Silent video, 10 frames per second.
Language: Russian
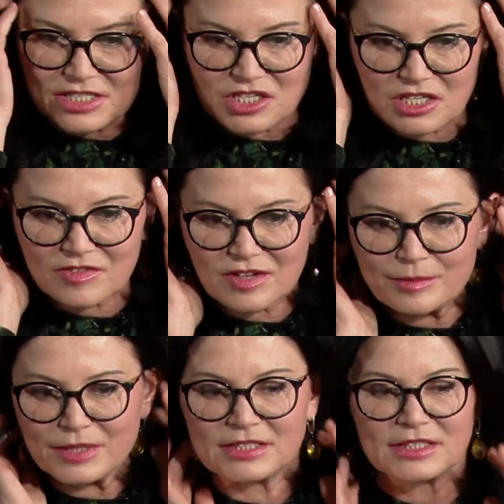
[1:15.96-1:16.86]
сейчас в
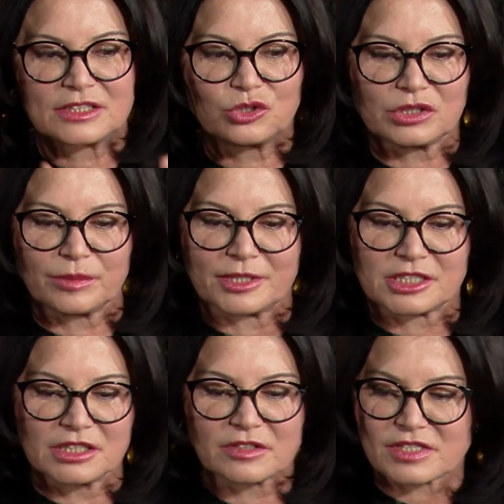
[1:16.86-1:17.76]
команде кто-то
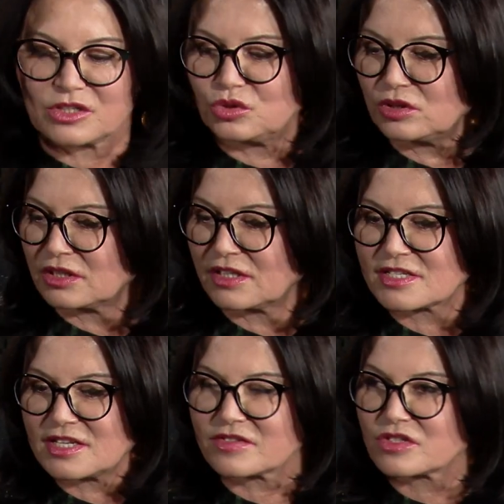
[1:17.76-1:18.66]
Башировский, кто-то
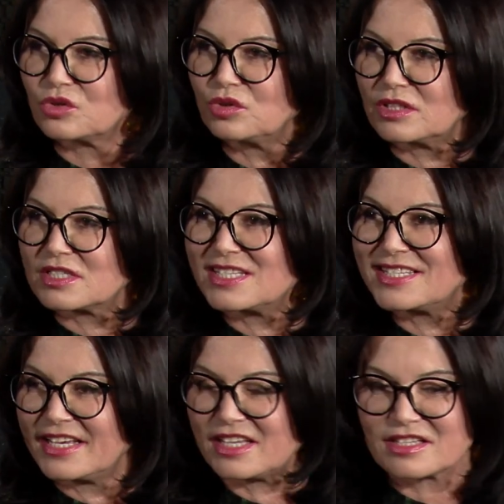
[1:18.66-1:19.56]
Назаровский, кто-то
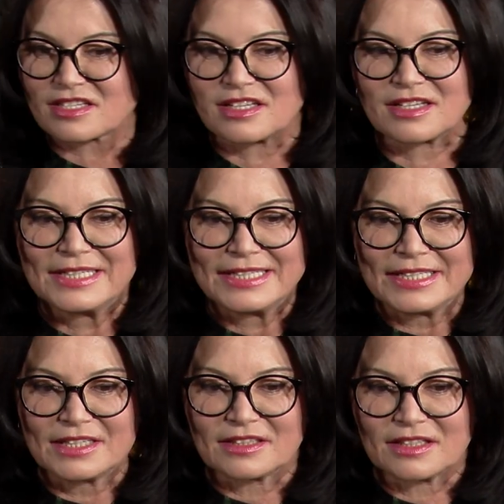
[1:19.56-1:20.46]
Сидякинский.
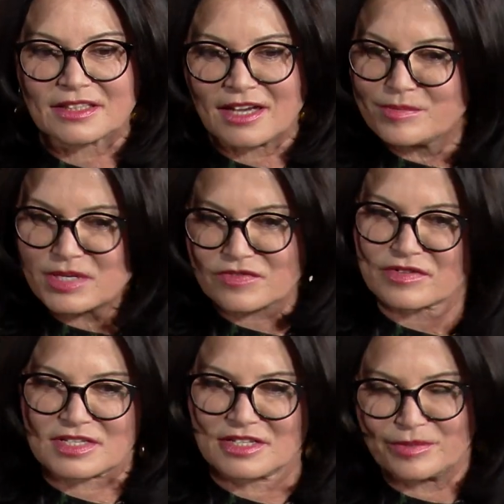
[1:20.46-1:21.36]
Да,
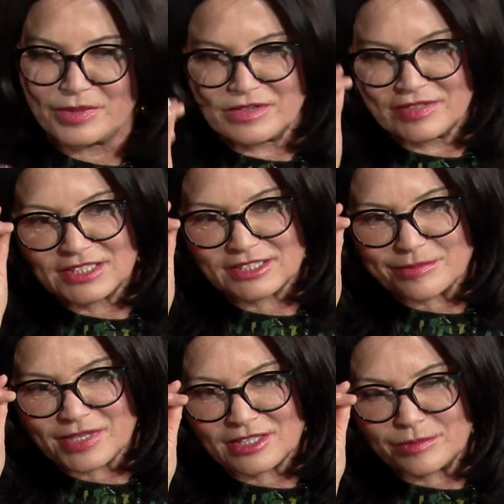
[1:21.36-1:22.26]
Хабировский, кстати, маловато
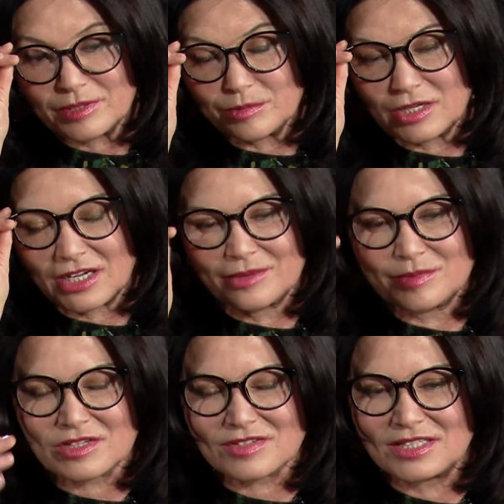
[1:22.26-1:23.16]
там, я так понимаю,
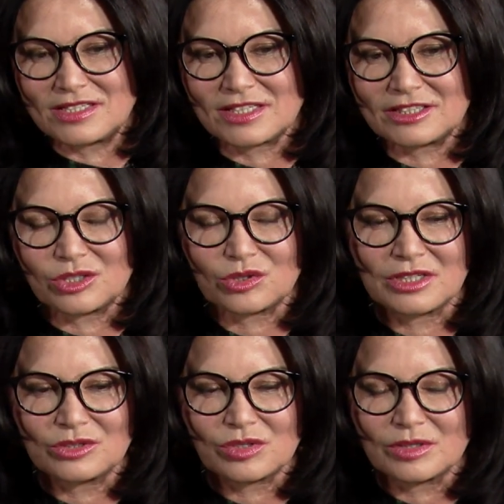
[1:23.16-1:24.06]
хабировские те,
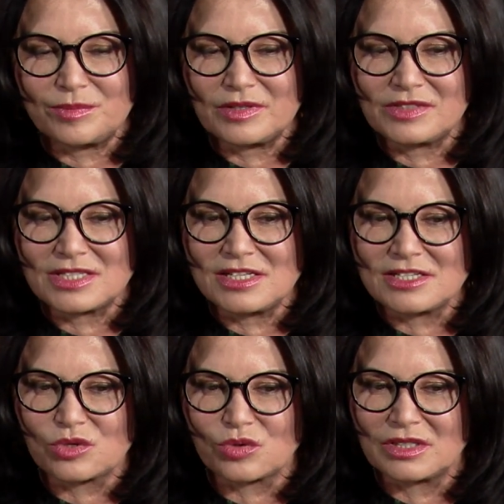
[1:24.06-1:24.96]
которых
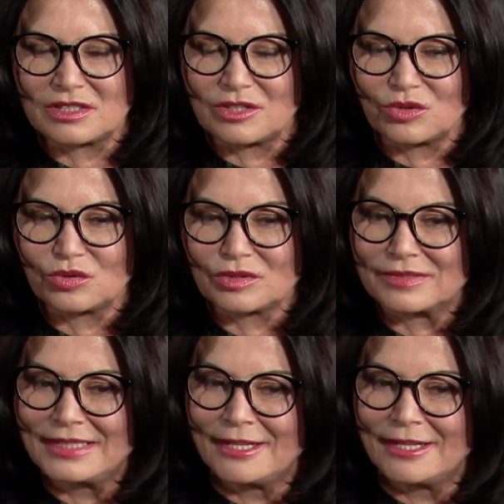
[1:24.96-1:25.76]
привезли из других регионов.